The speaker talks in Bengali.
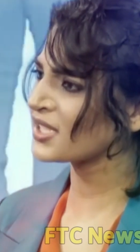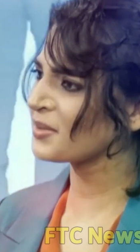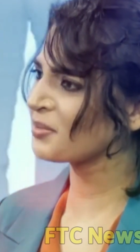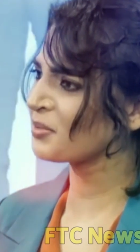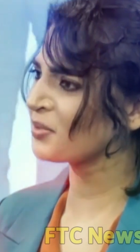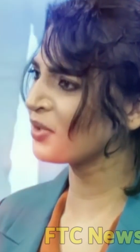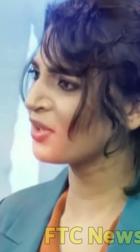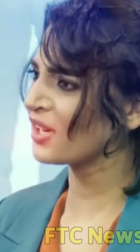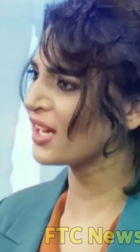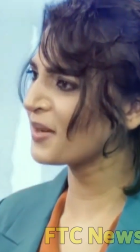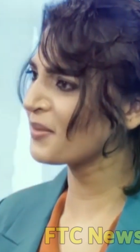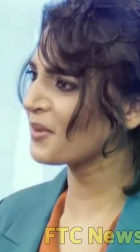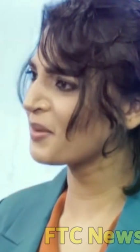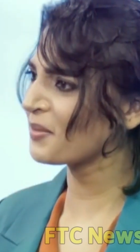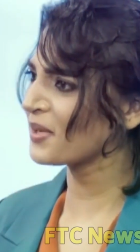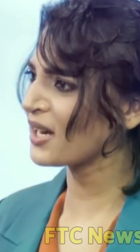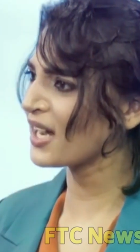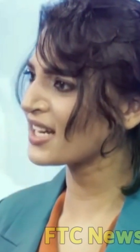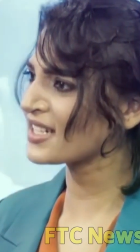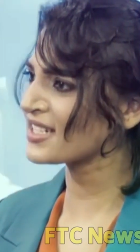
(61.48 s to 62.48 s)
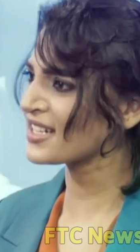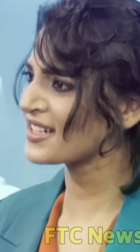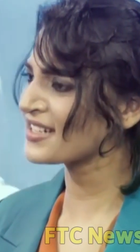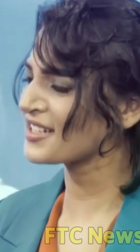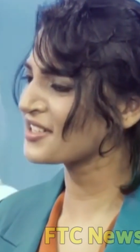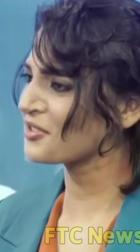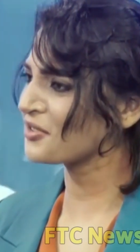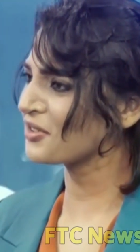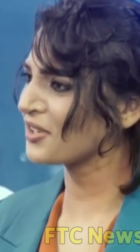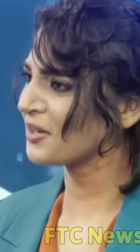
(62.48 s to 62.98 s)
খুব গসিপ করলাম আমরা
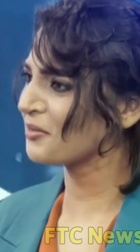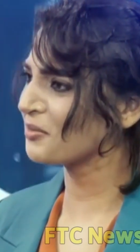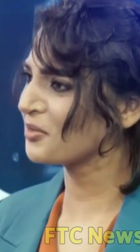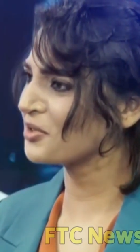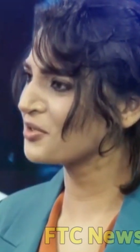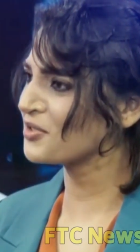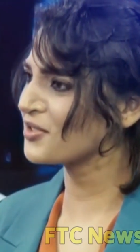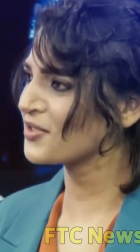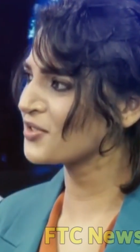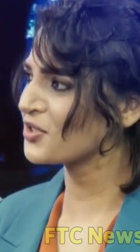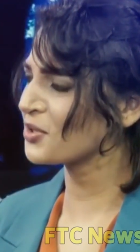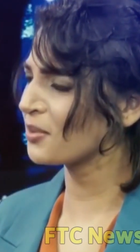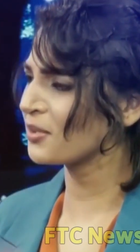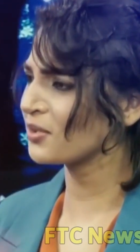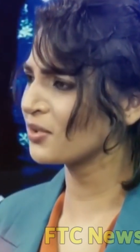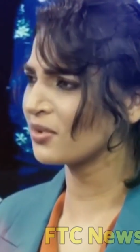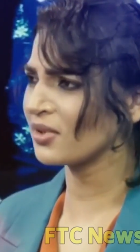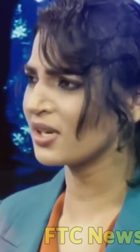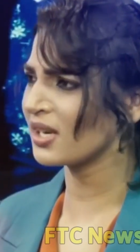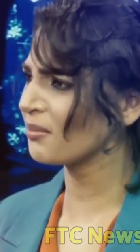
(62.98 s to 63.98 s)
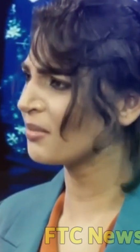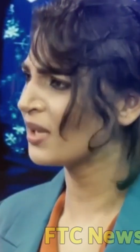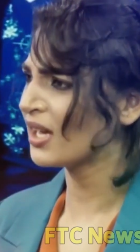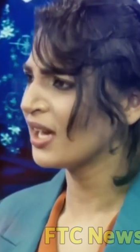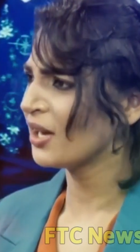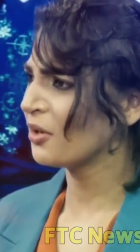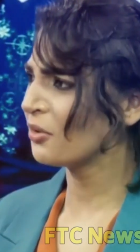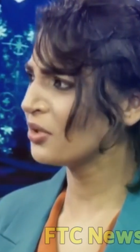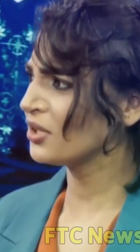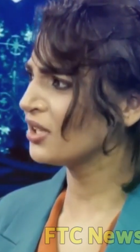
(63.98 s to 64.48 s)
হাসাহাসি করলাম দুজন ছবি
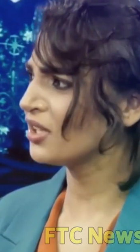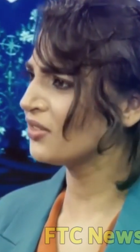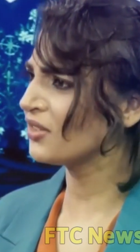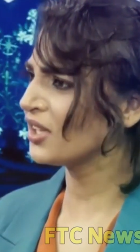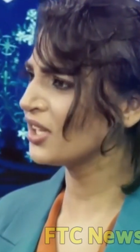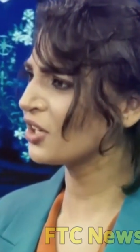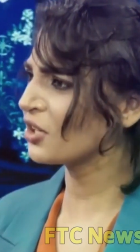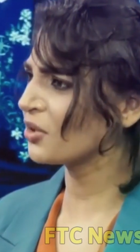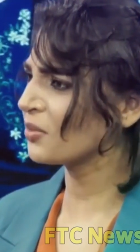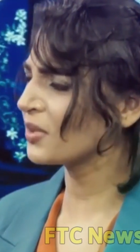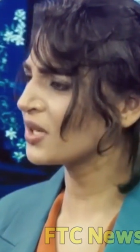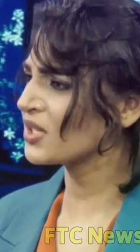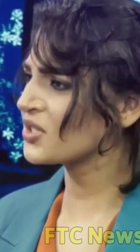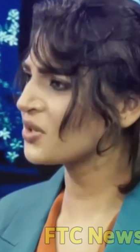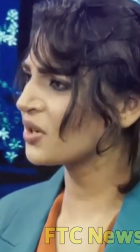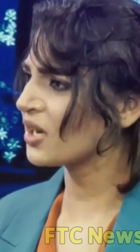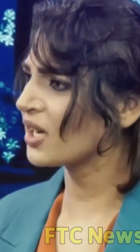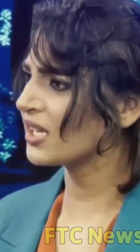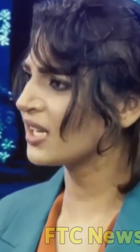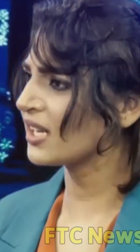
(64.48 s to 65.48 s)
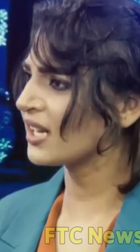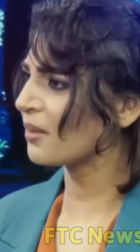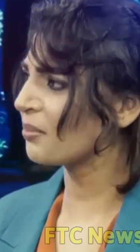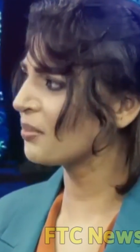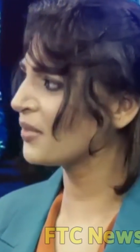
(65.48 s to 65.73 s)
তুললাম ওই দিন তো এরকম কিছু